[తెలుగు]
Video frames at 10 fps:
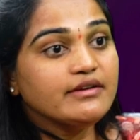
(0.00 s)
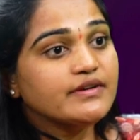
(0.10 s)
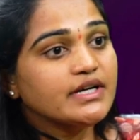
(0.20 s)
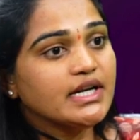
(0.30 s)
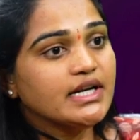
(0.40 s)

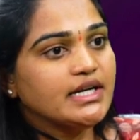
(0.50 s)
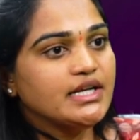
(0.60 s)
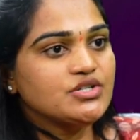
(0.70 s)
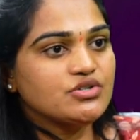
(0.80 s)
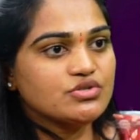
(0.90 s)
ఇన్ఫర్టిలిటీ
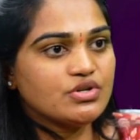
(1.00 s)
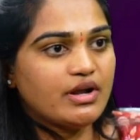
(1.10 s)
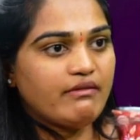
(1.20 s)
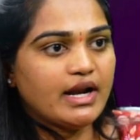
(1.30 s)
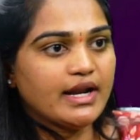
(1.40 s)
ఇష్యూస్
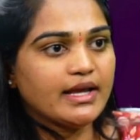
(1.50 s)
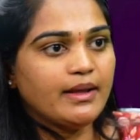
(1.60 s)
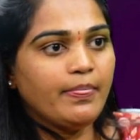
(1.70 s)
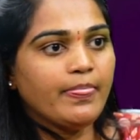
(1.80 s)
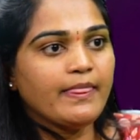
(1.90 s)
ఉన్న వాళ్ళకి
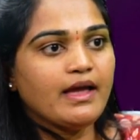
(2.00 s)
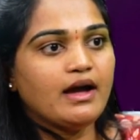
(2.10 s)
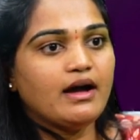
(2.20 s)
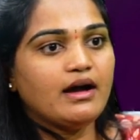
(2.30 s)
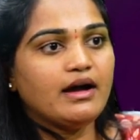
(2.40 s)

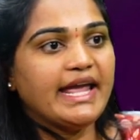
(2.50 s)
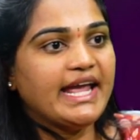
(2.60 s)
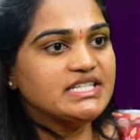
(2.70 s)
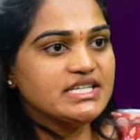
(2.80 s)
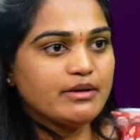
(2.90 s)

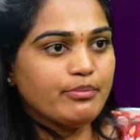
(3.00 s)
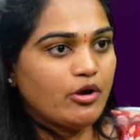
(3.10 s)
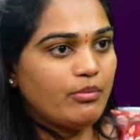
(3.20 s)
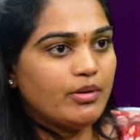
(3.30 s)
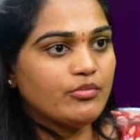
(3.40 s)
ఏజింగ్
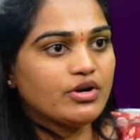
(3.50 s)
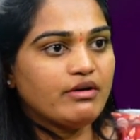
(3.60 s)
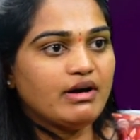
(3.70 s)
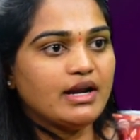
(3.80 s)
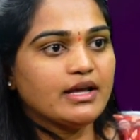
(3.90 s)
ప్రాబ్లం ఉన్న
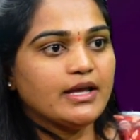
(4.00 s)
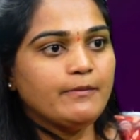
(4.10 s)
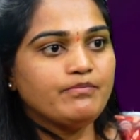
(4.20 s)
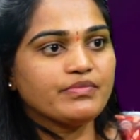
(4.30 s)
వాళ్ళకి